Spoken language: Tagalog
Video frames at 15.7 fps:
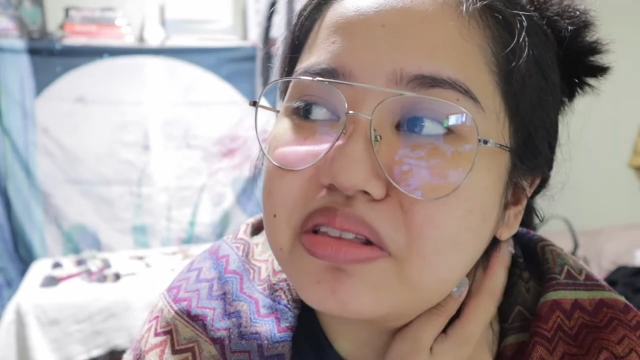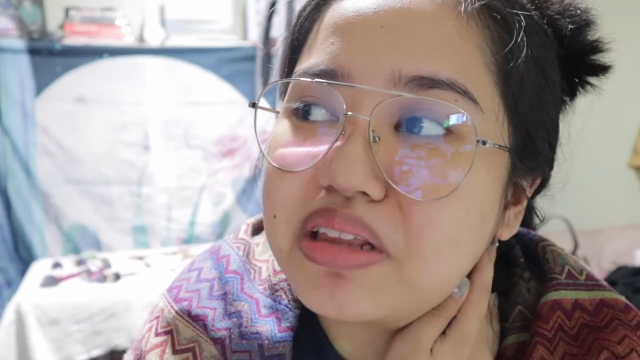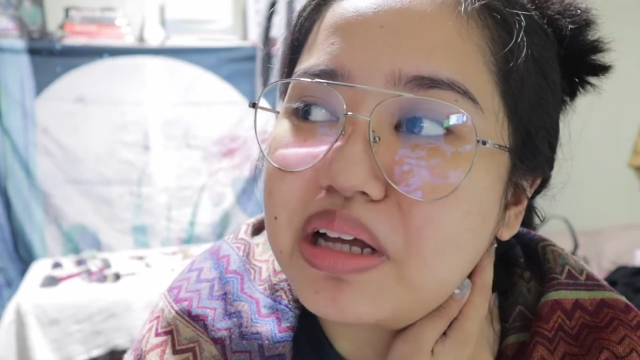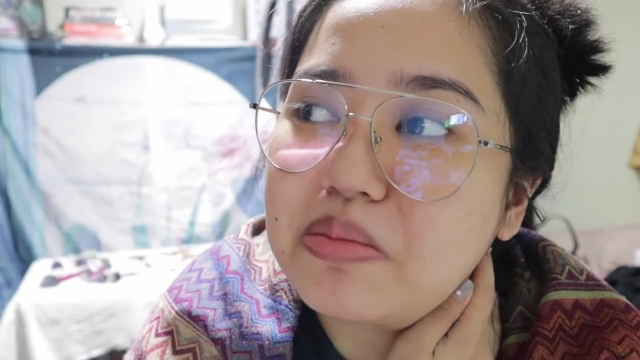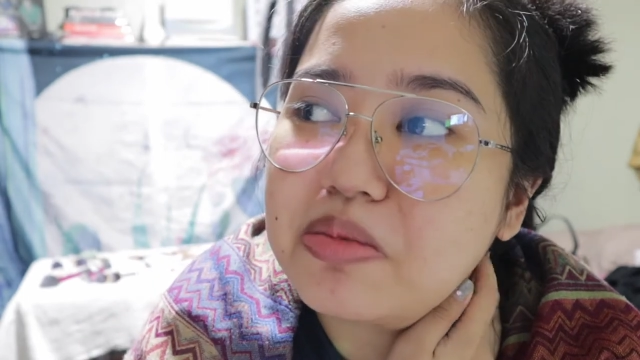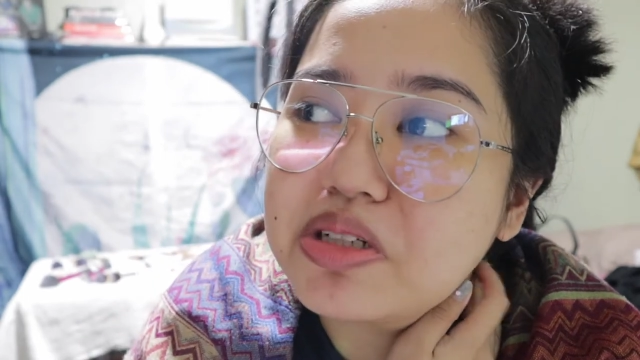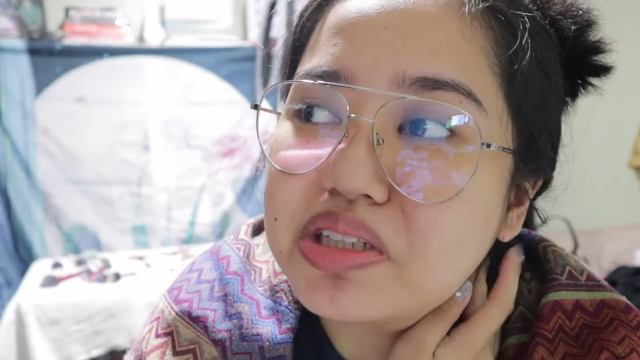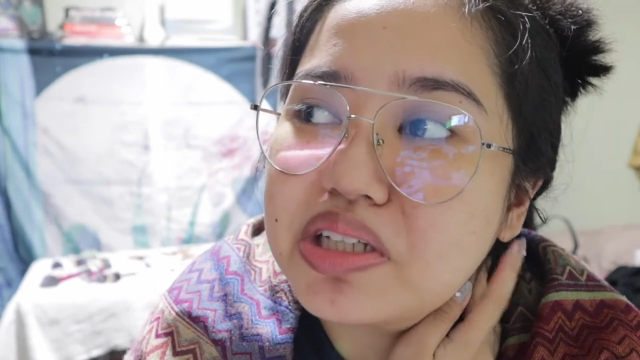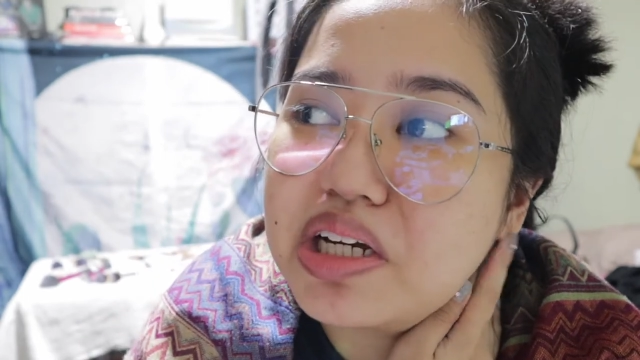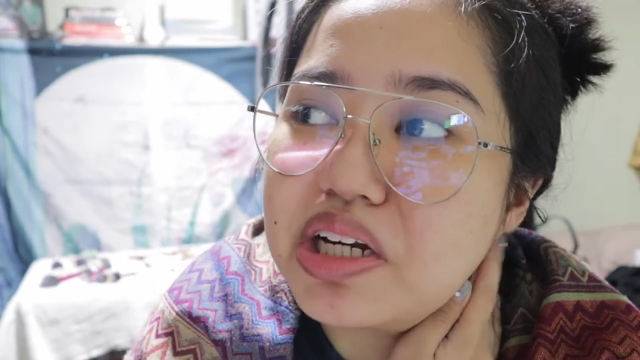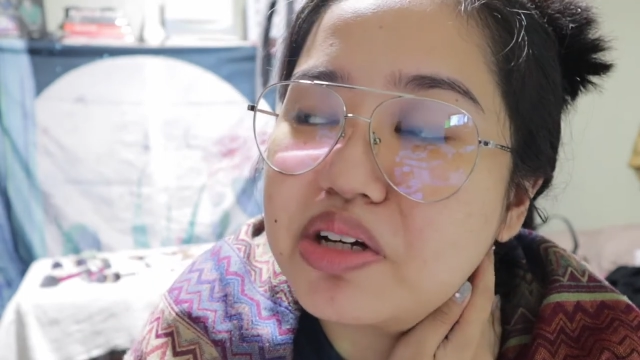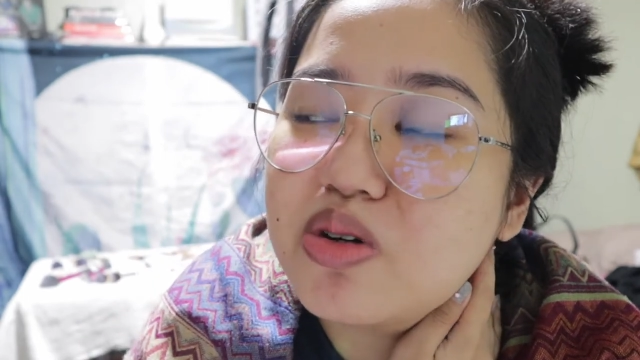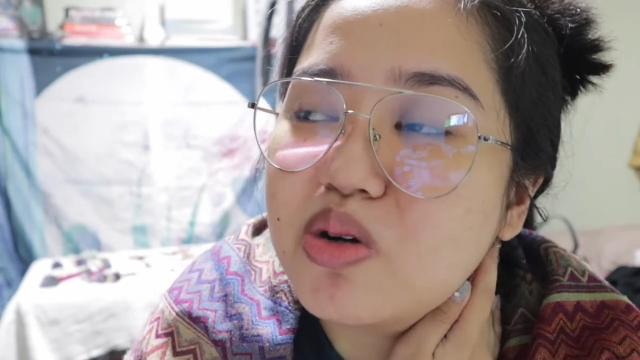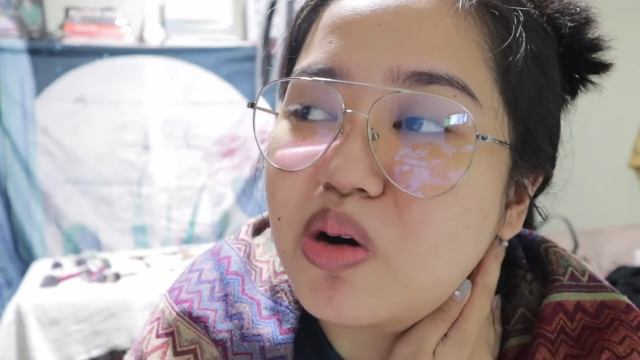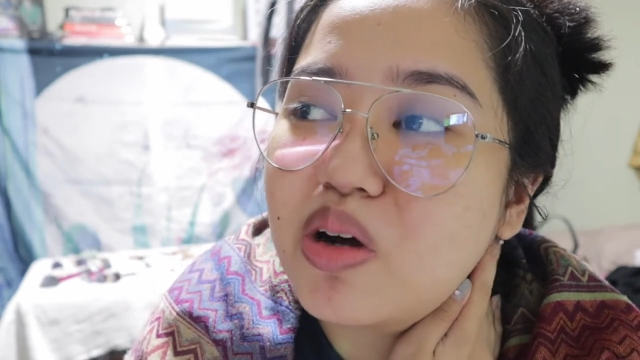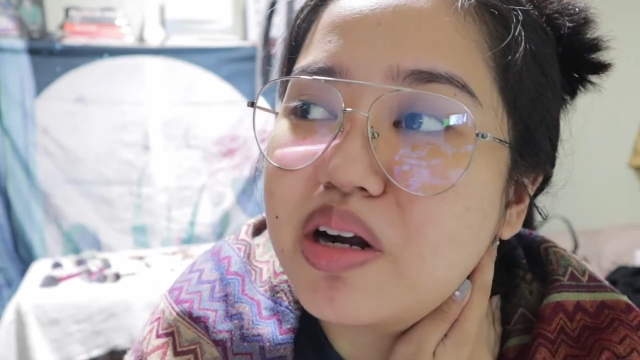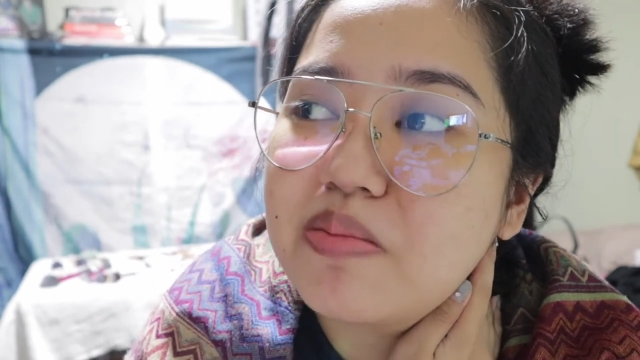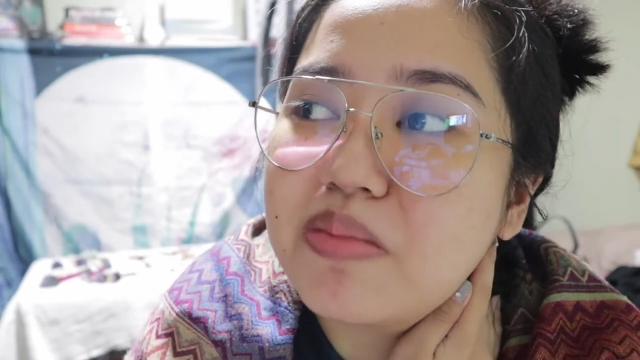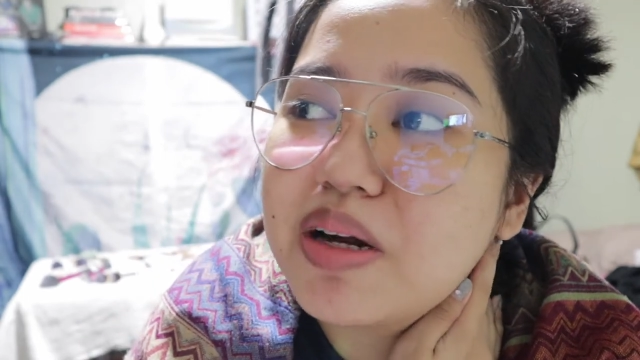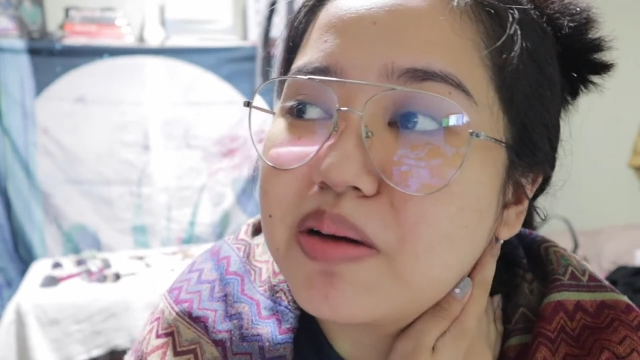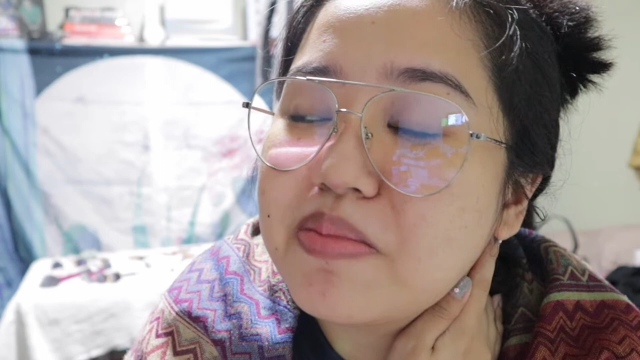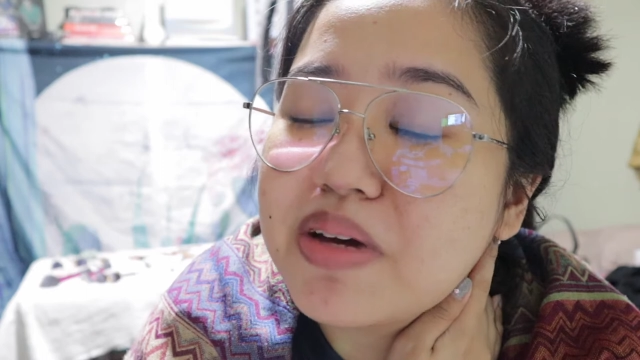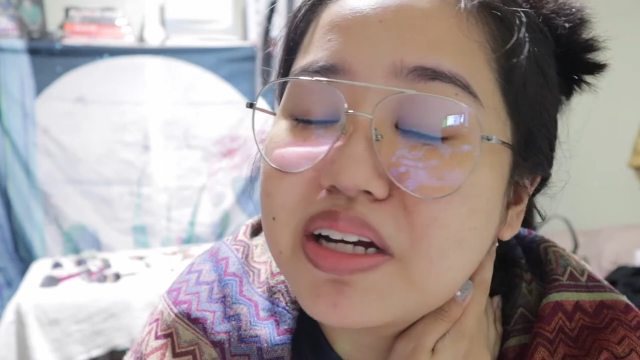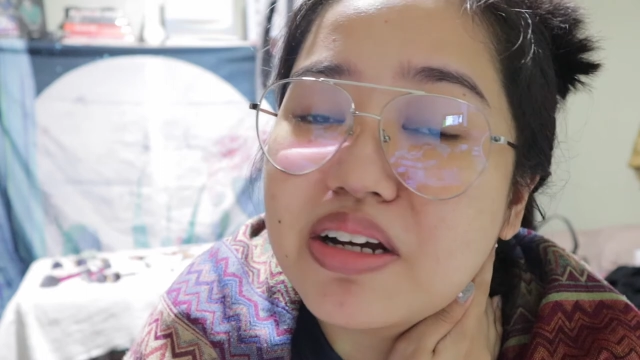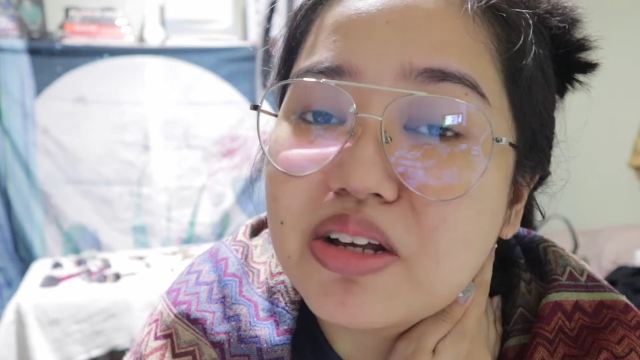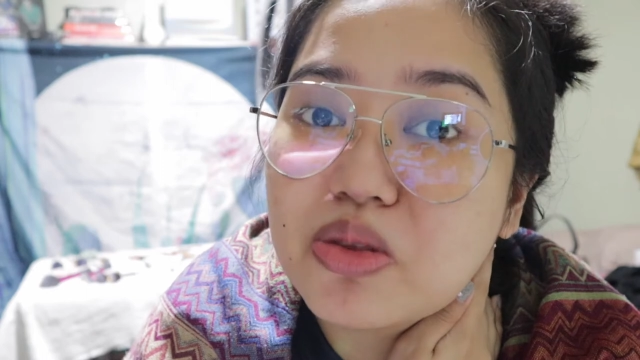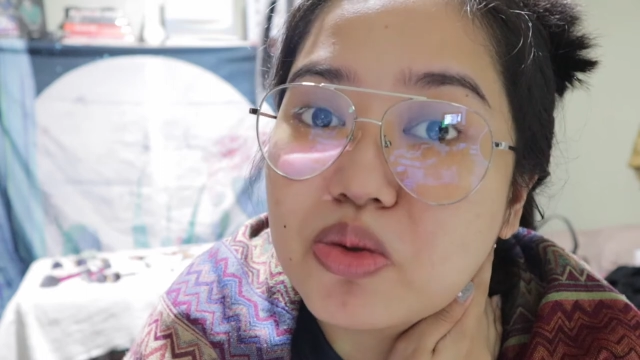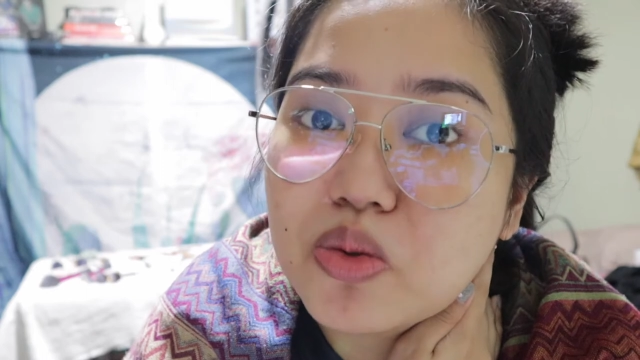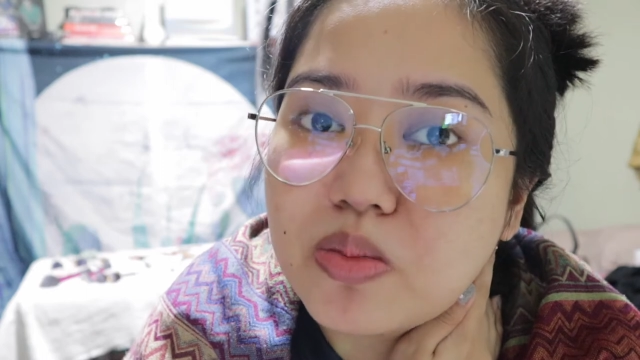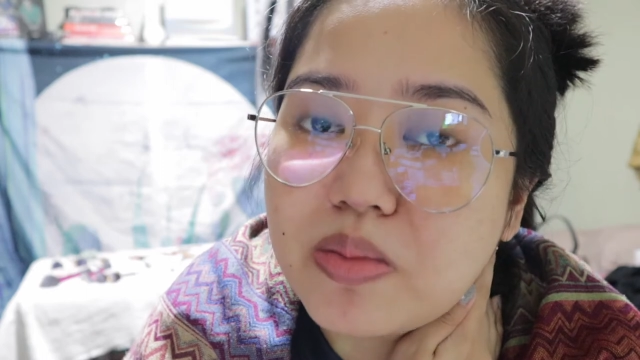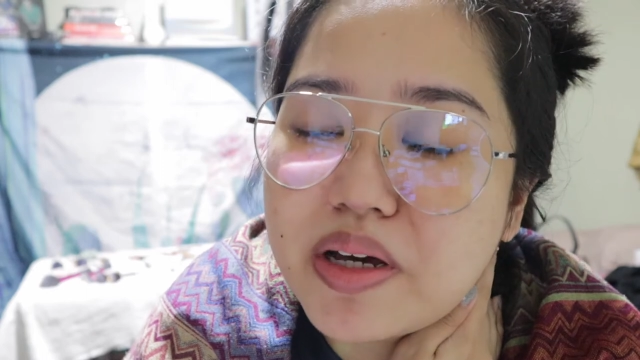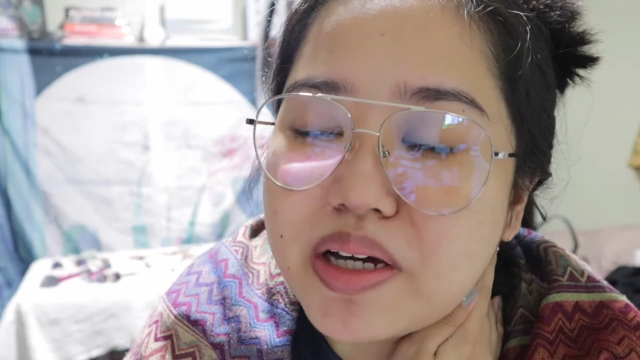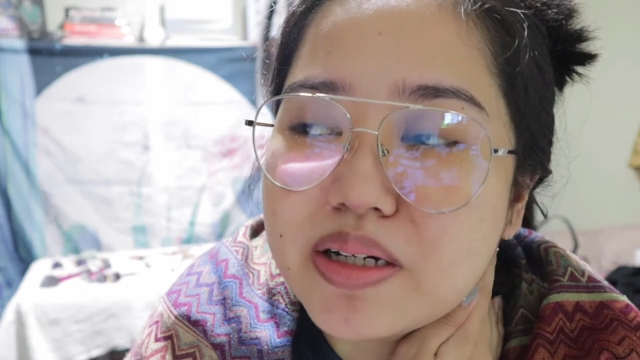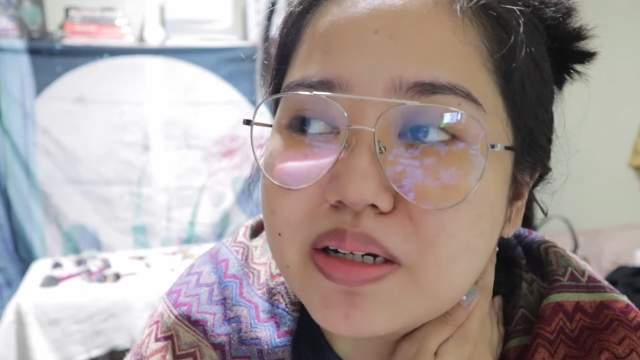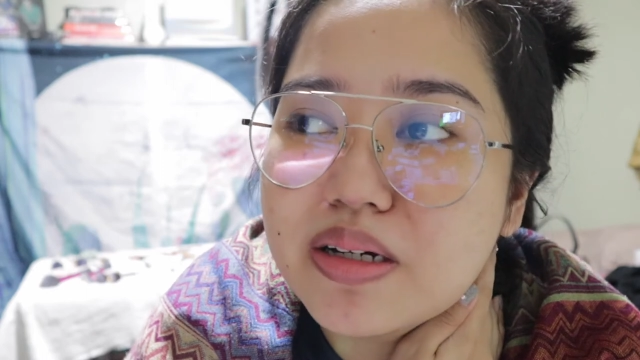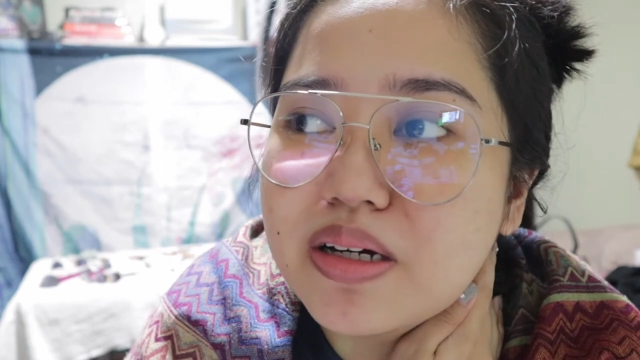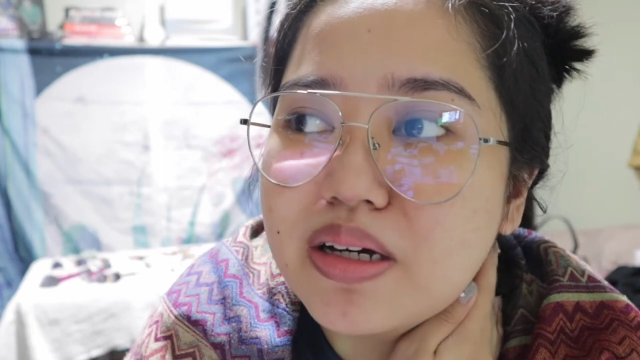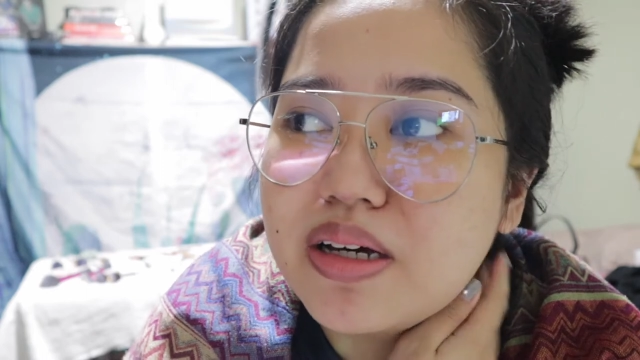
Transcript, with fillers: tapos naligo ka na malamig na tubig.